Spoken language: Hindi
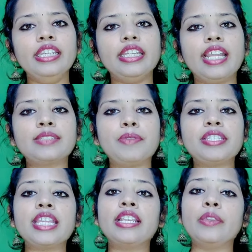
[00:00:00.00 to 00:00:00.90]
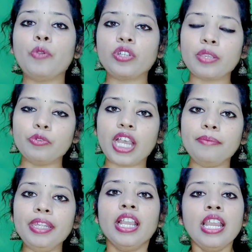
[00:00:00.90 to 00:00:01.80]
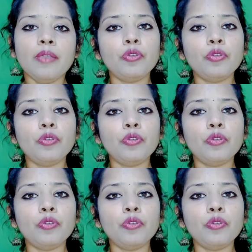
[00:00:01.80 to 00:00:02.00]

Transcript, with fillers: इंडियन एक्सप्रेस की एक रिपोर्ट के मुताबिक